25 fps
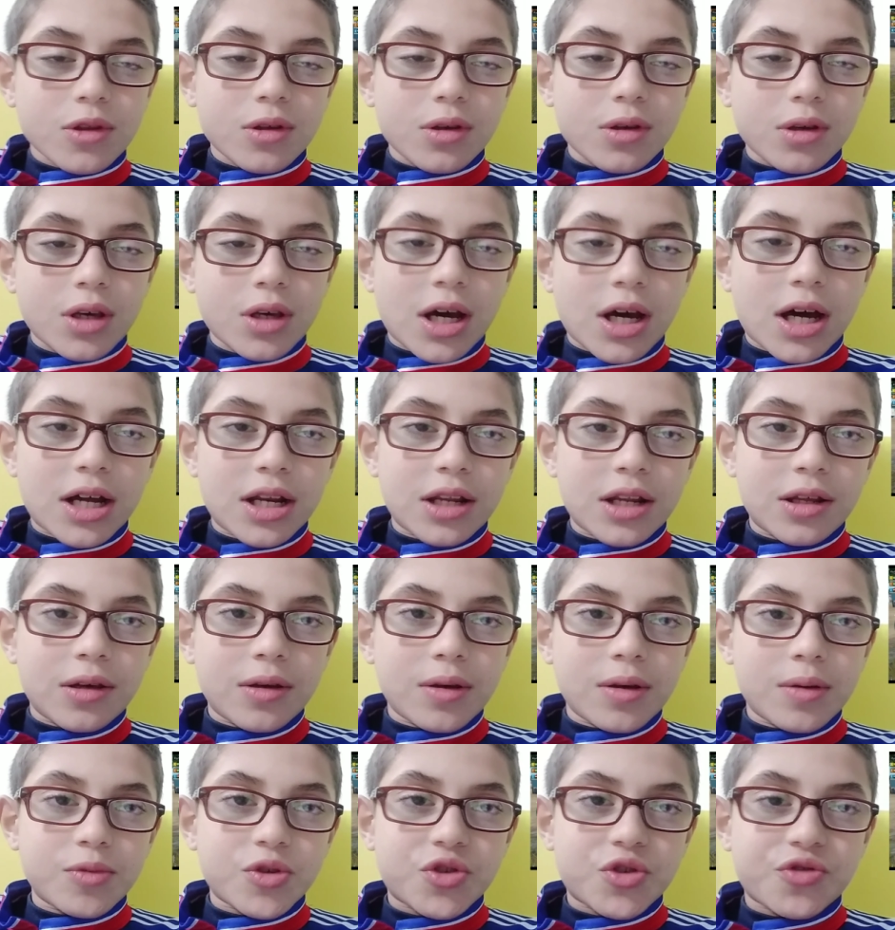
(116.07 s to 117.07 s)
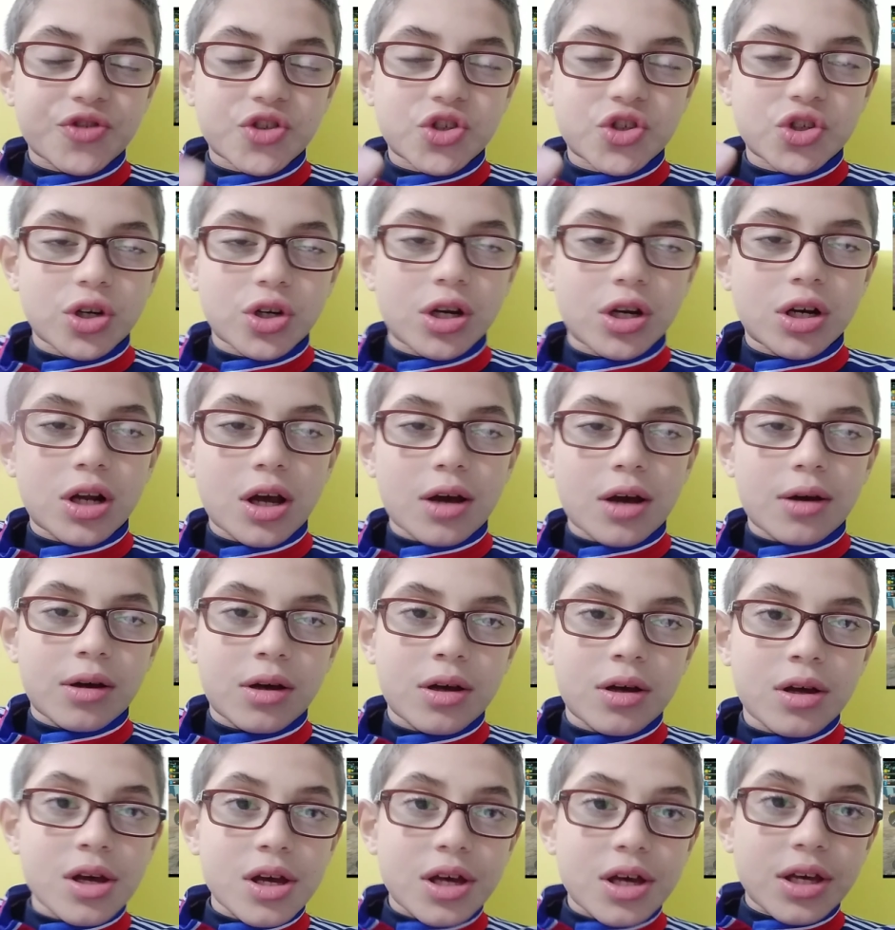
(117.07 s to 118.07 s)
يعني مش في الشجره لا
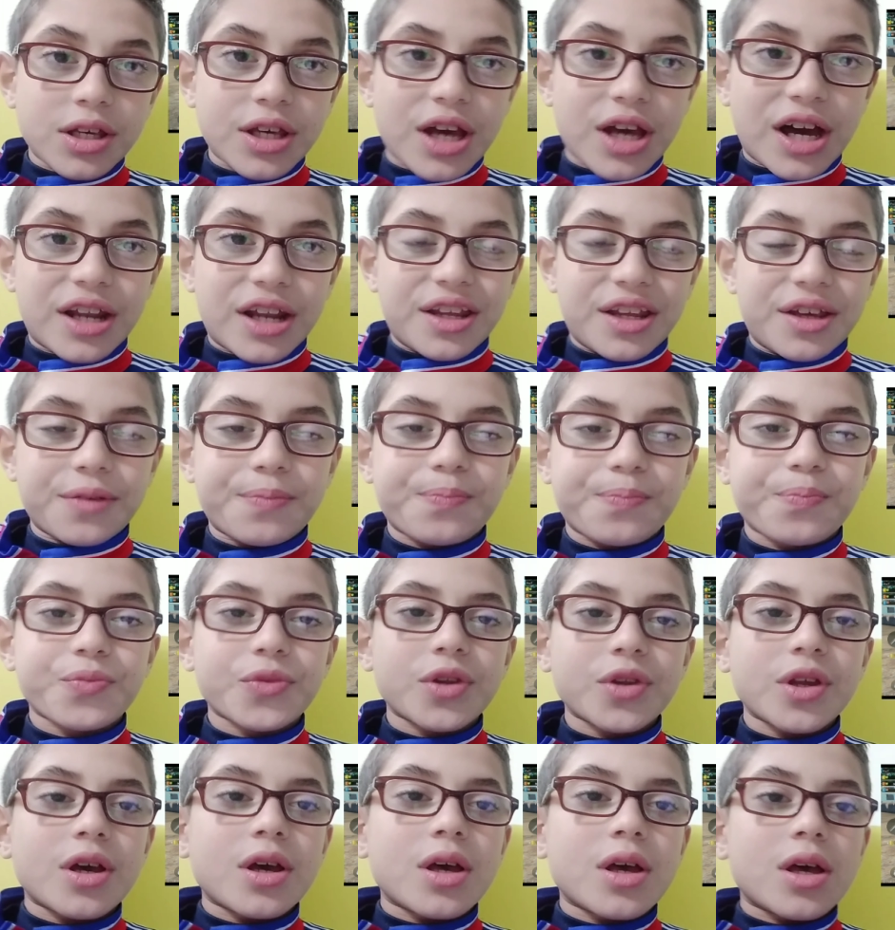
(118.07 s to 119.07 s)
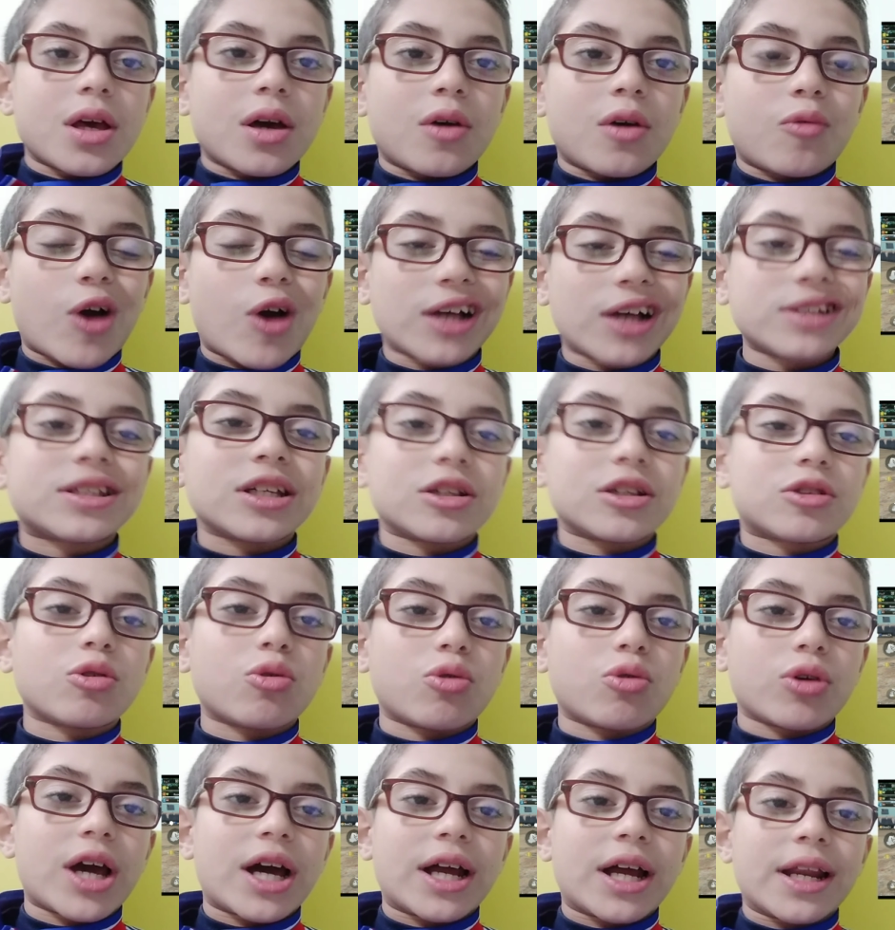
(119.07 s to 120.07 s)
يعني وعايز
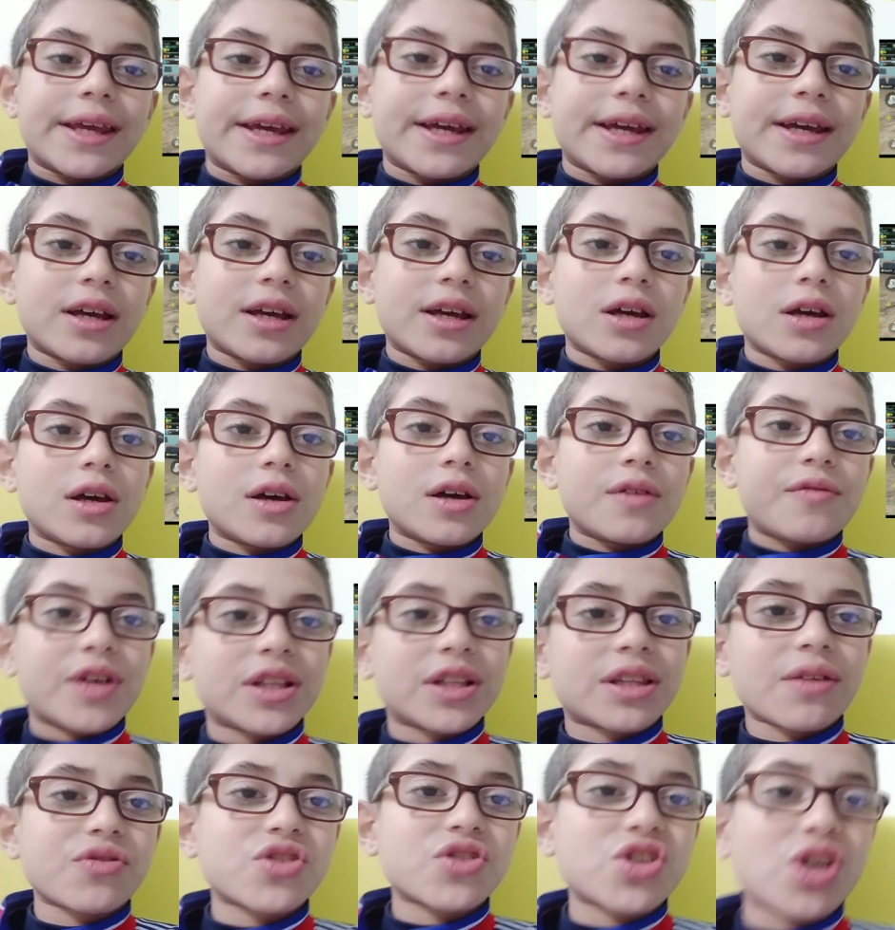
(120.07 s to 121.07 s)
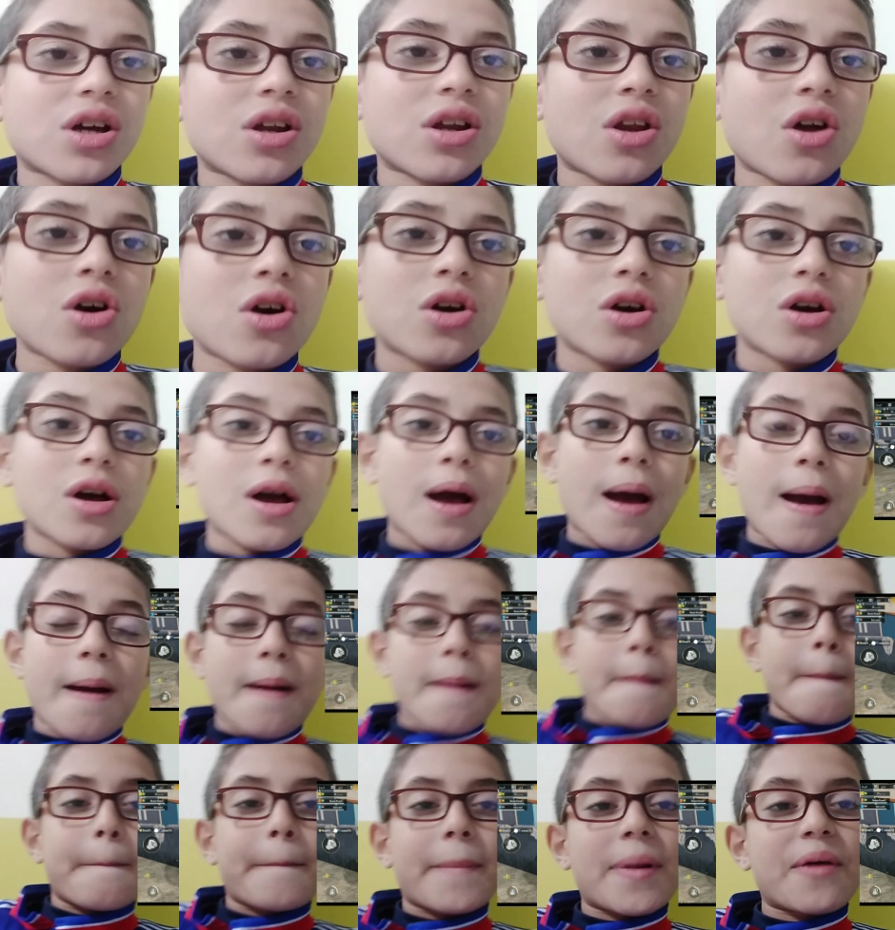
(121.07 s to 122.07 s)
تقتله يعني فانت في الشجره
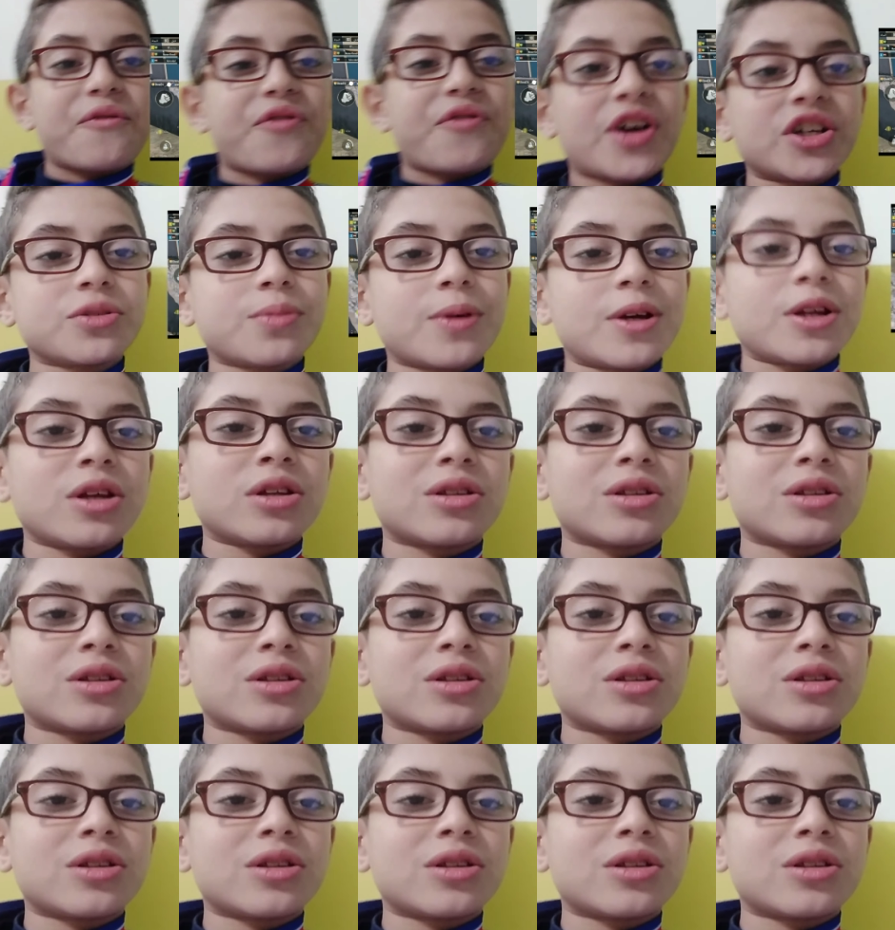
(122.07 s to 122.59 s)
ما ينفعش بقى ان